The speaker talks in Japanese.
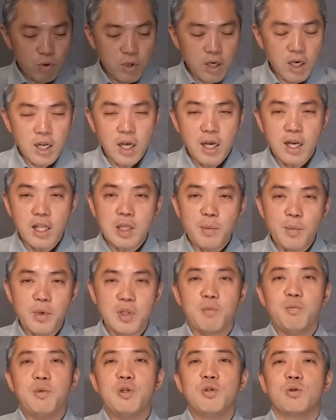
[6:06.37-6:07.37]
こから改
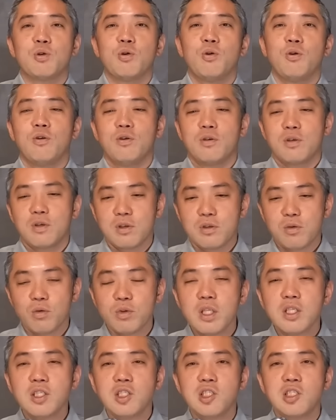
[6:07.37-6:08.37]
めて見るとそ
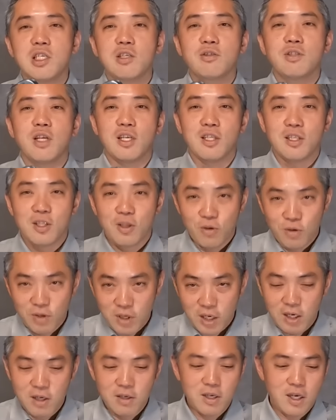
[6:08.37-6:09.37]
んなにちっちゃくないっていう
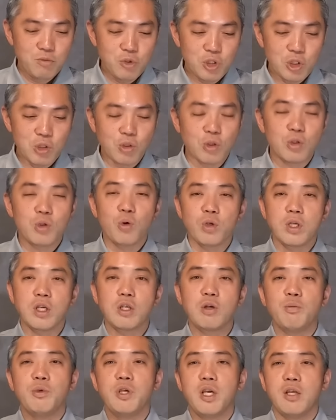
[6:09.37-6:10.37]
かむしろちょっと大
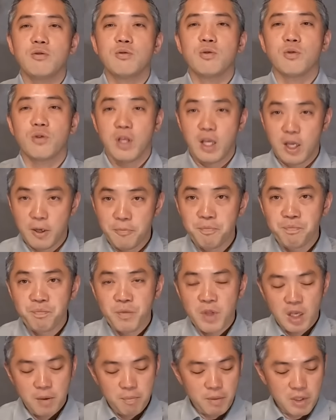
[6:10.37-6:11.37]
きく見えるので、
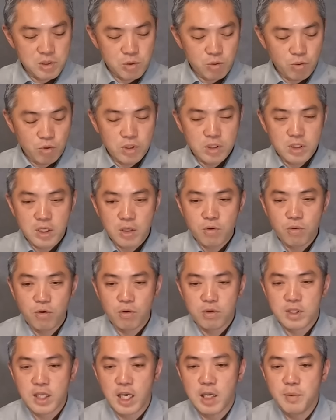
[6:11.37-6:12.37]
まあ、そういった
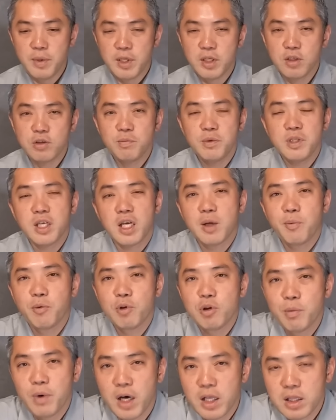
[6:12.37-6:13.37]
こうタイミングみたいな
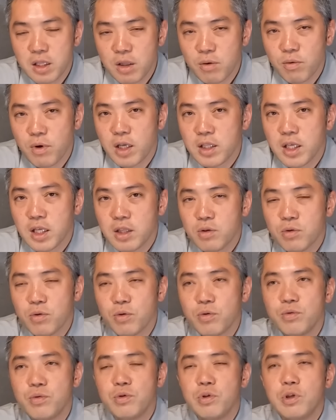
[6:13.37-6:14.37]
ものもあったのかな
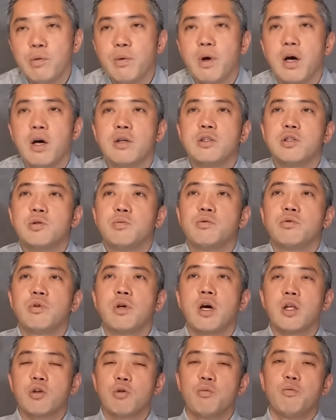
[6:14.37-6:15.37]
というふうには自分の
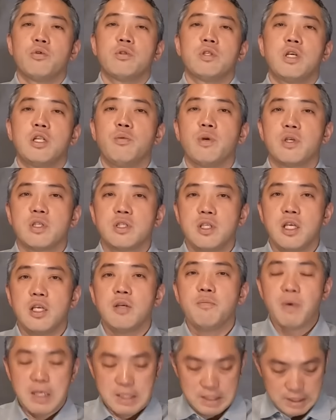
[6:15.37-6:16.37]
中で思ったりはしてい
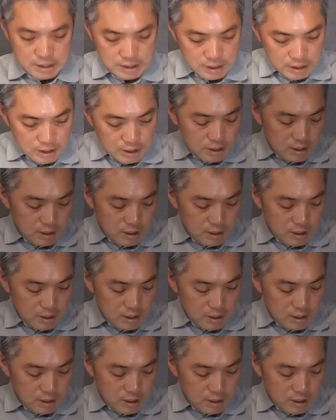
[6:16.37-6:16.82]
ます。